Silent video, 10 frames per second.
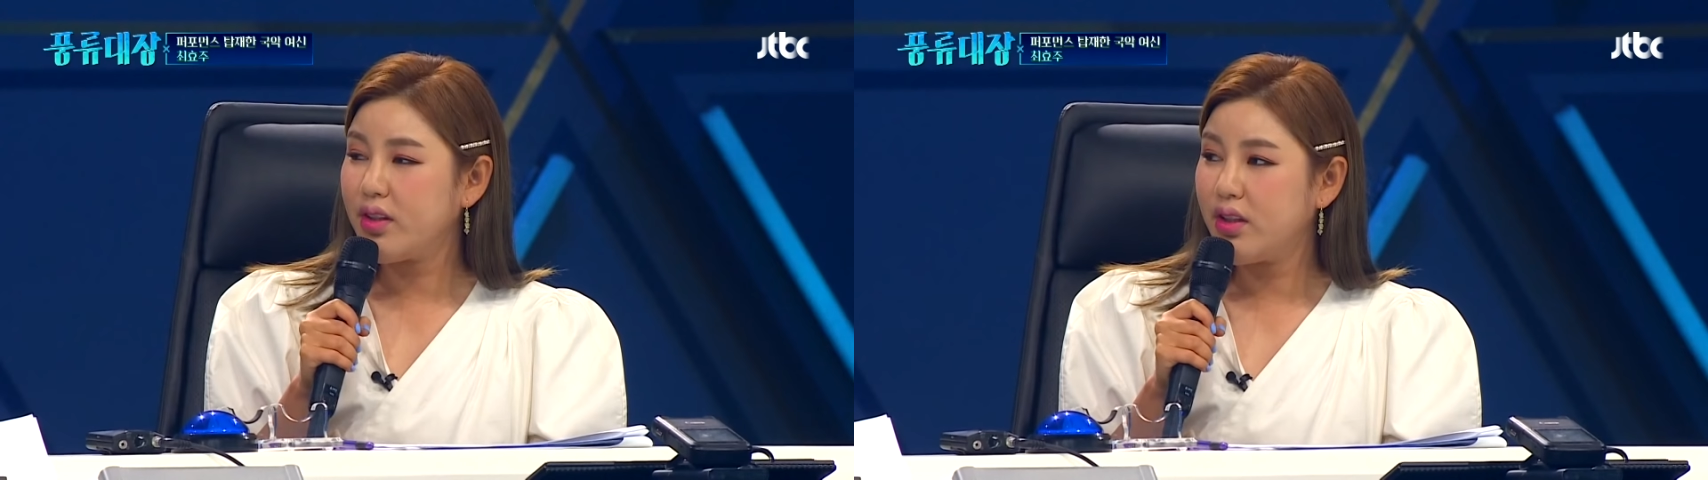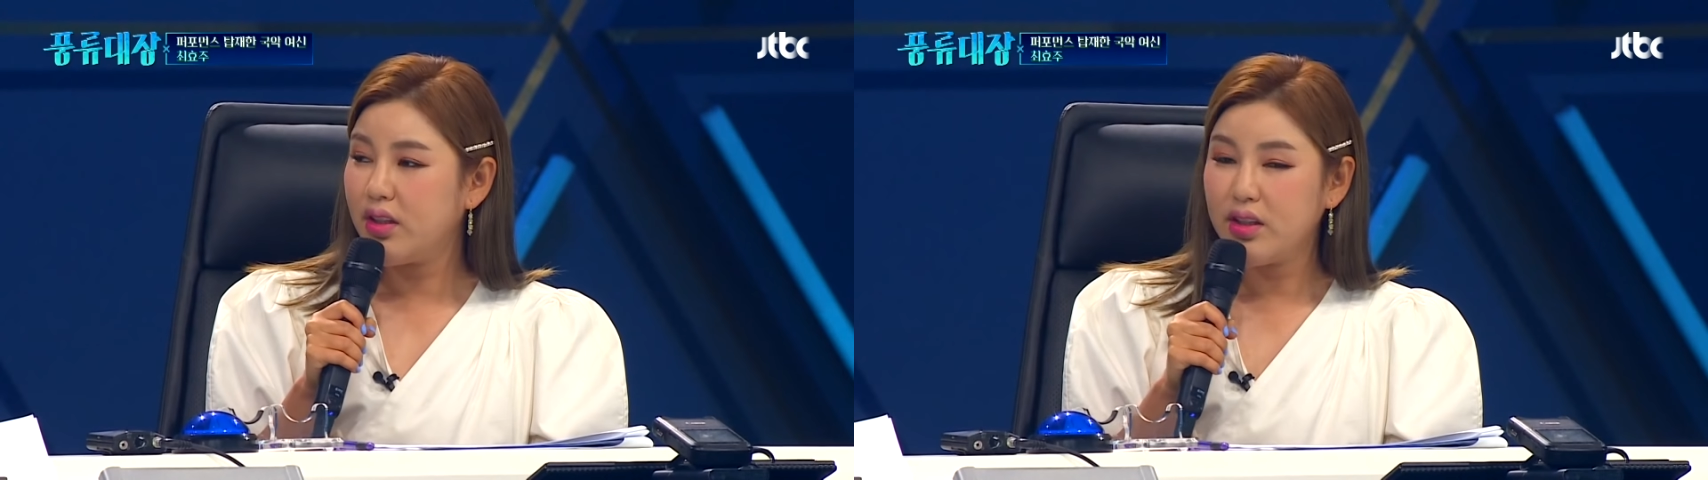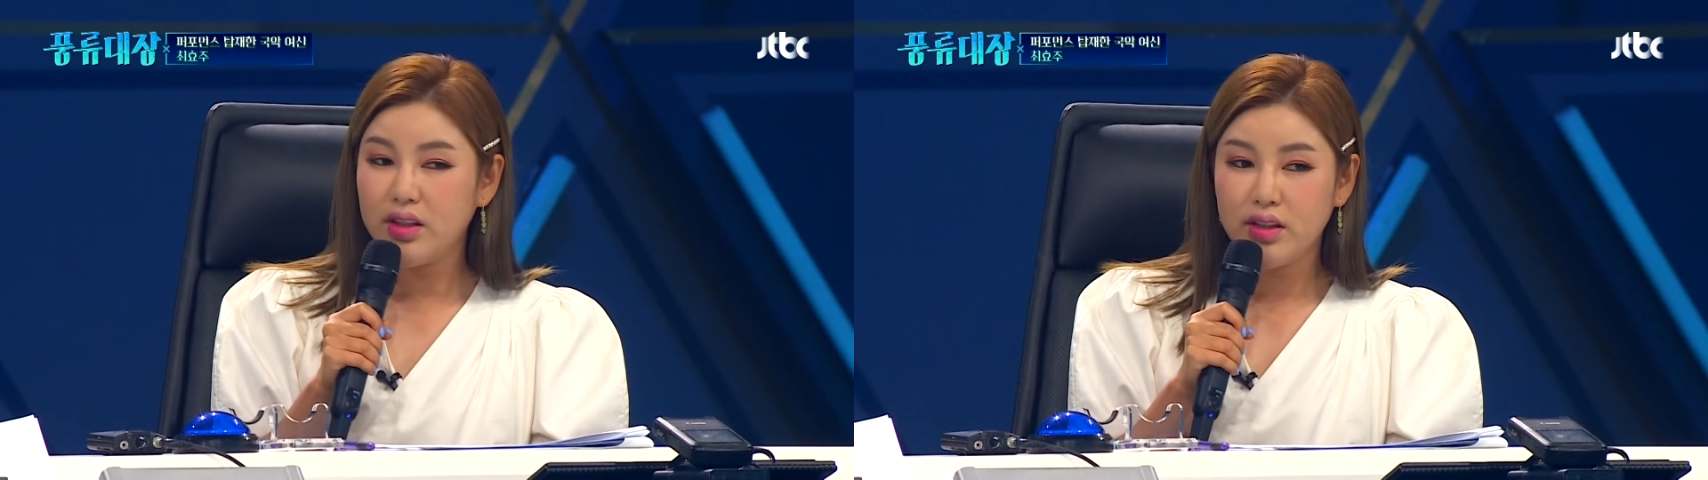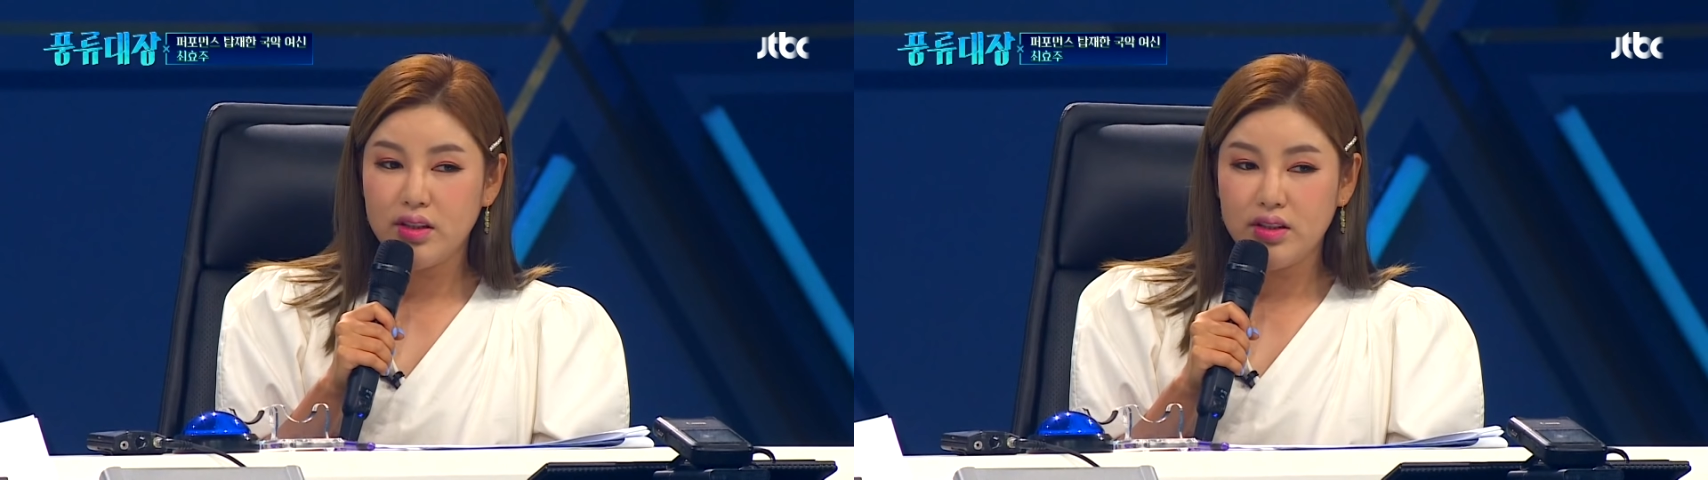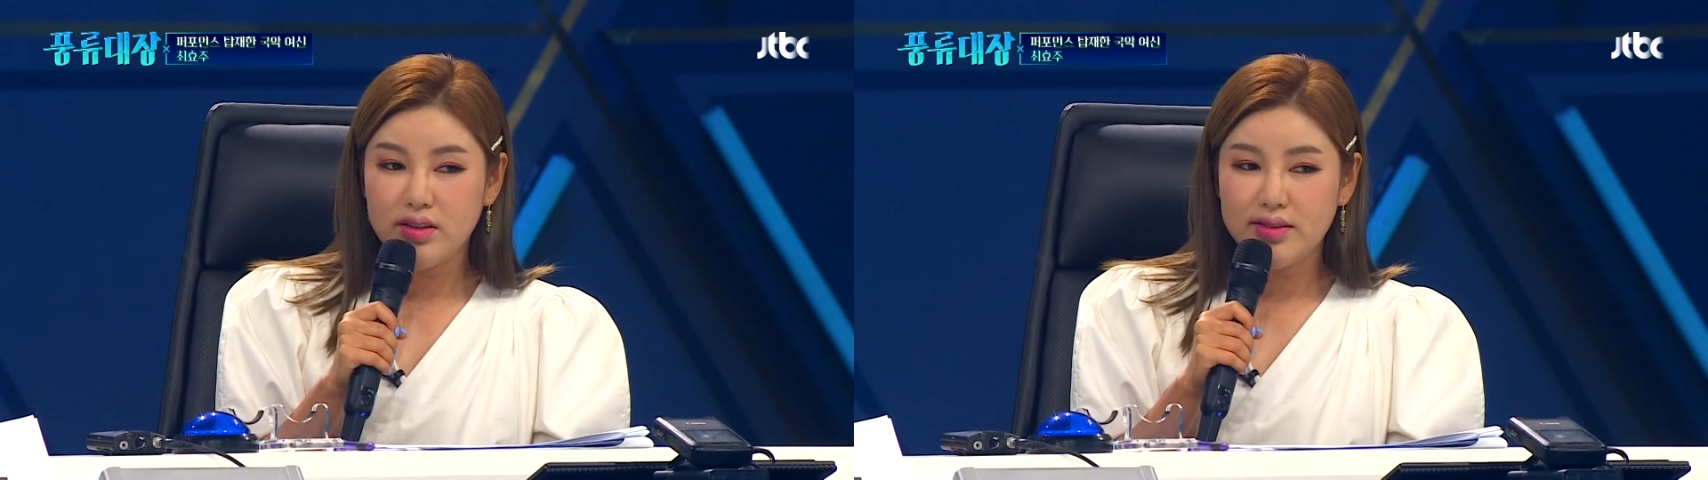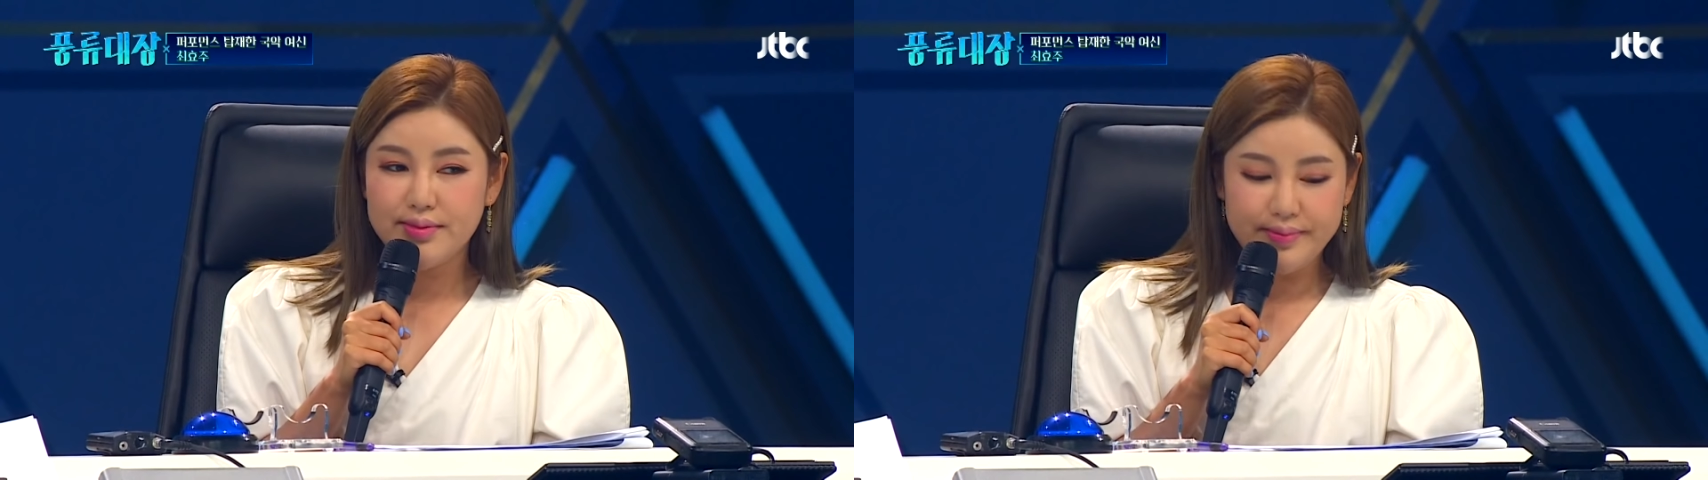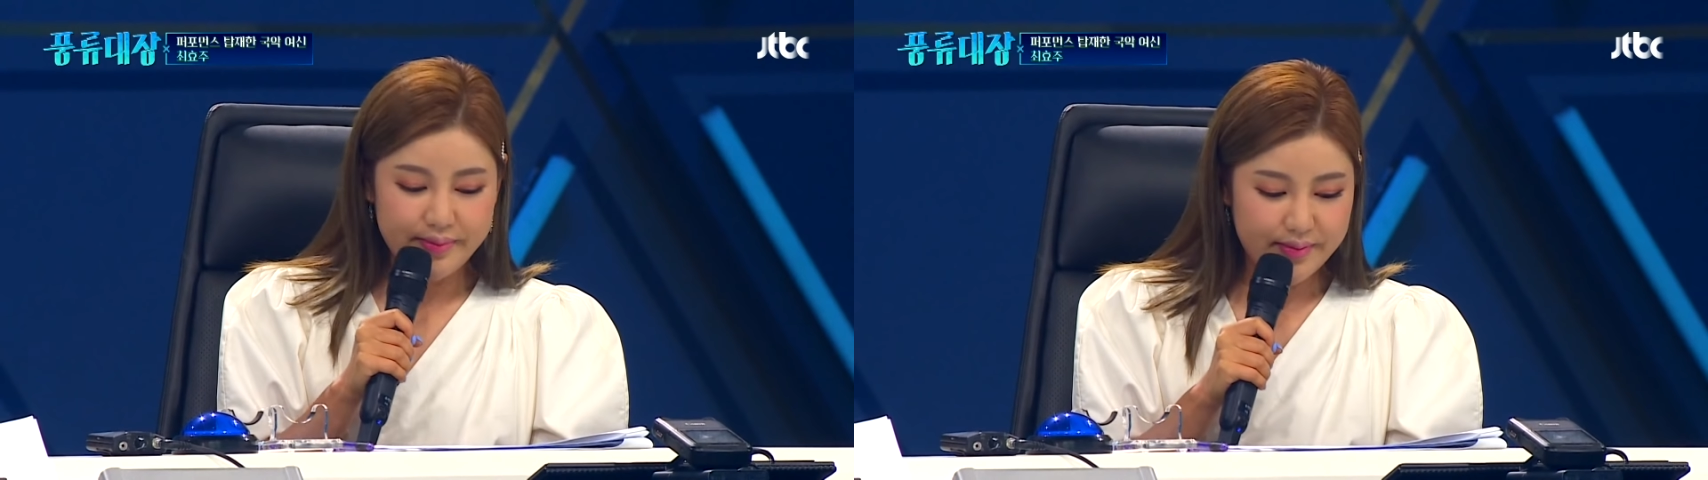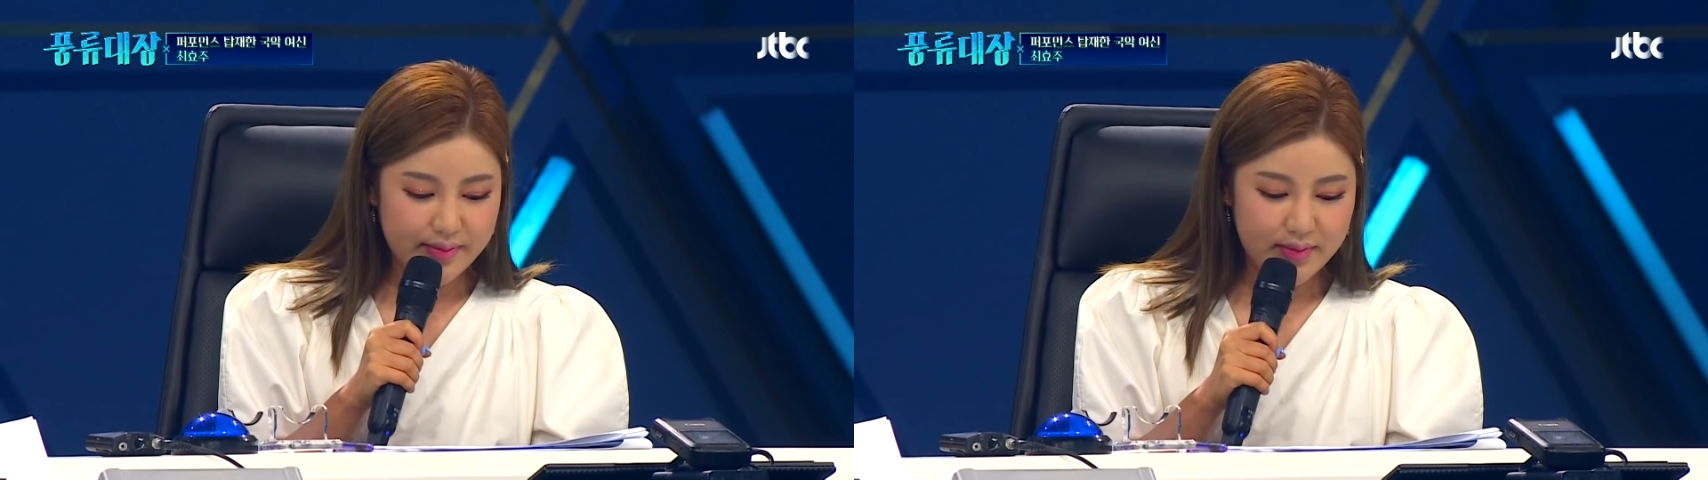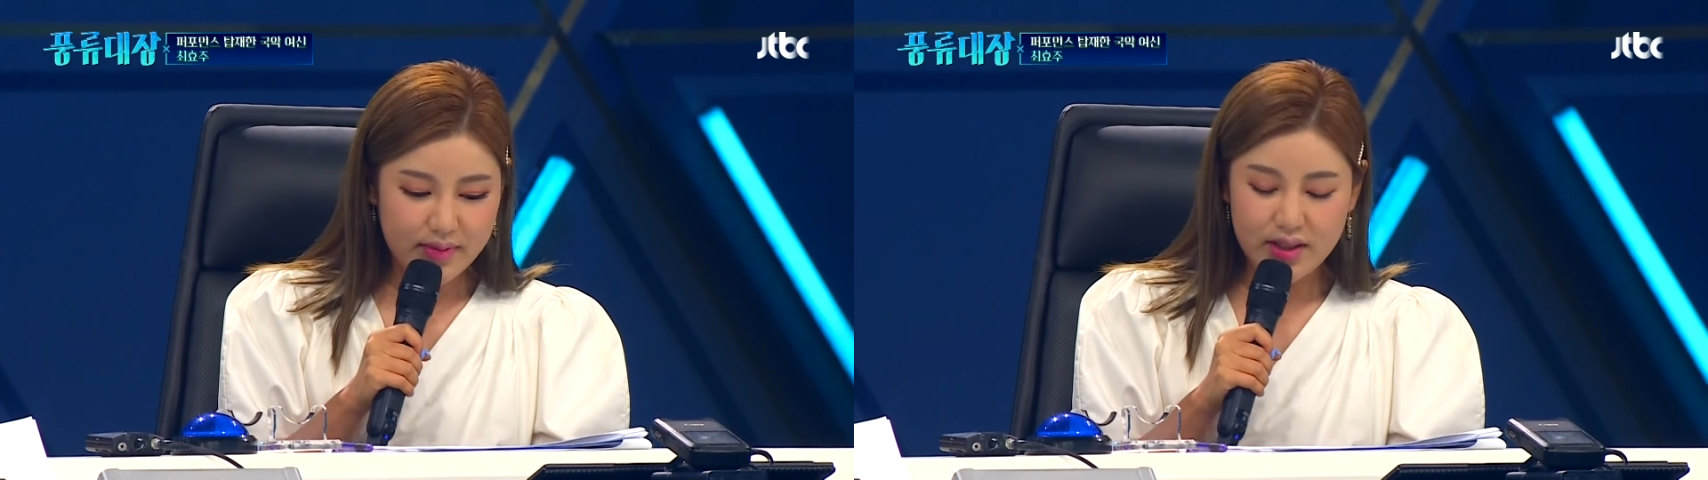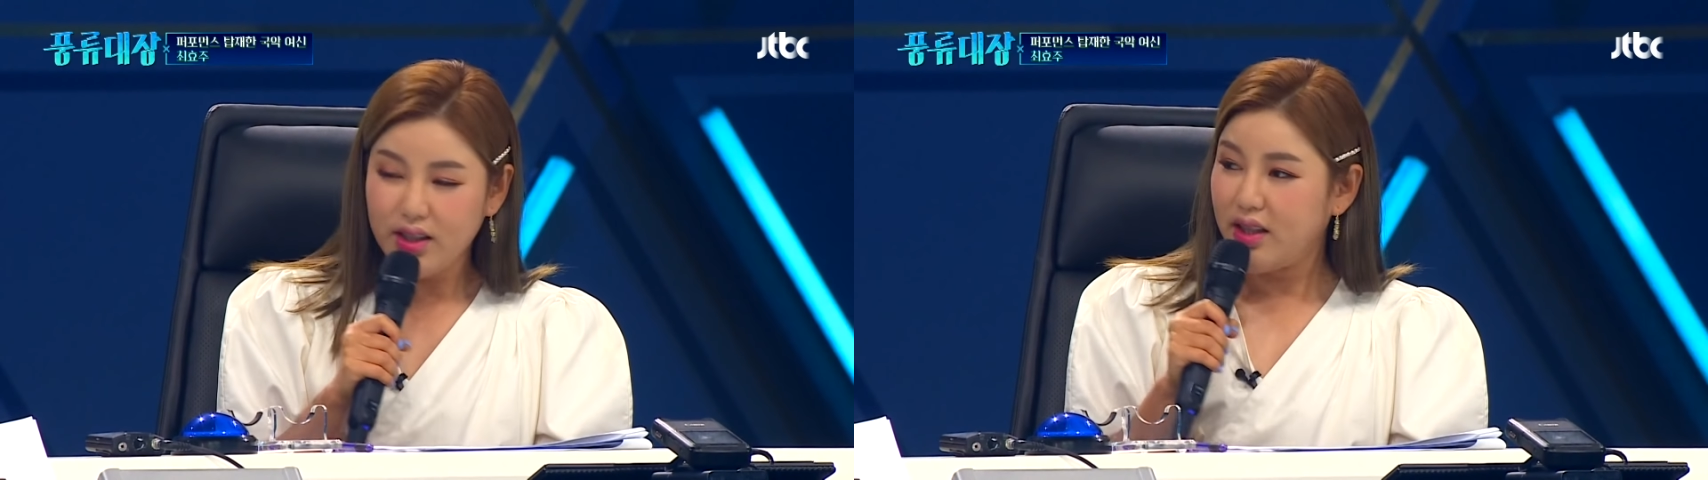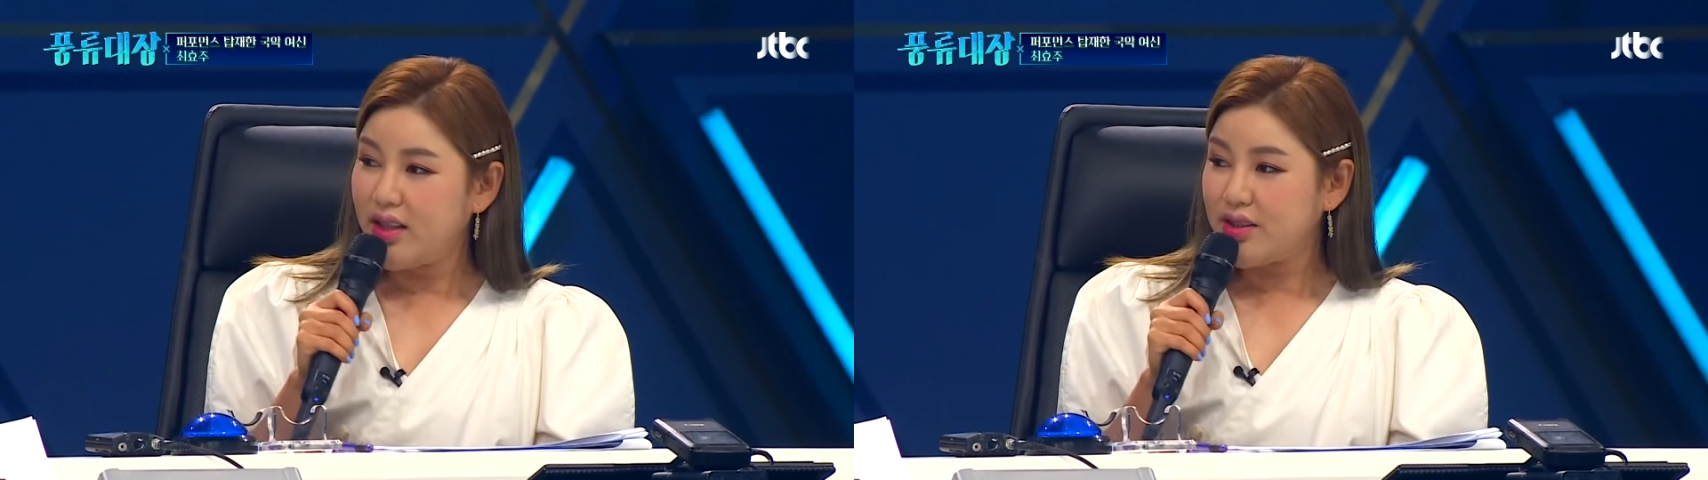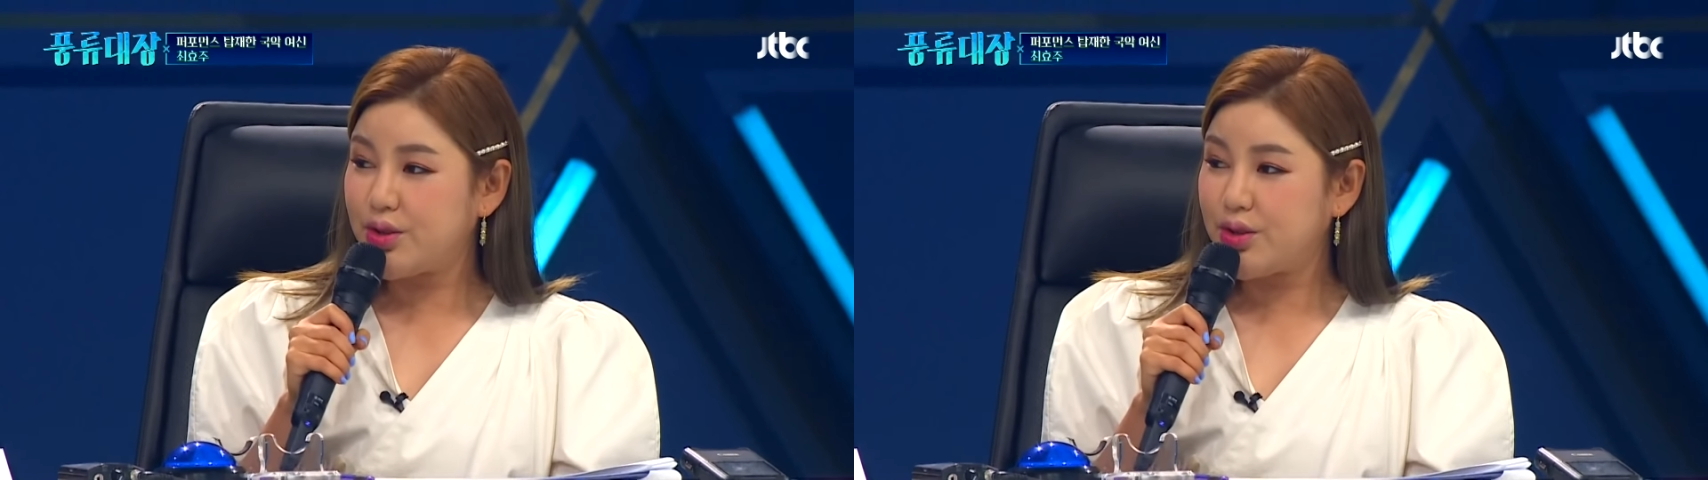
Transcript: 어, 어. 무슨 노래죠? 쑥대머리가?